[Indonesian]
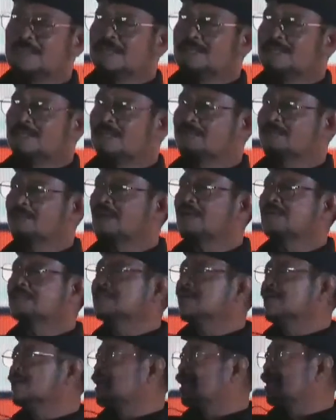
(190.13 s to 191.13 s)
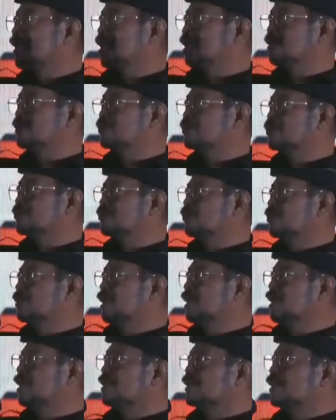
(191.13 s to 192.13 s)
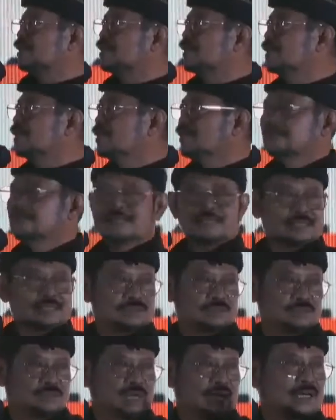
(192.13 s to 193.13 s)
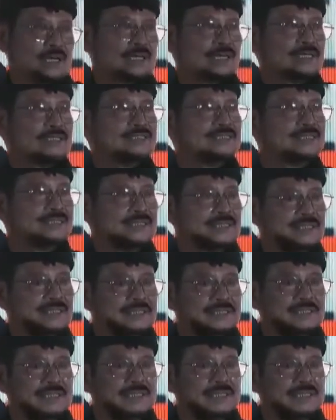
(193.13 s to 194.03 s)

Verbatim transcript: Terima kasih anak-anakku semua, adik-adik sudah ada di sini.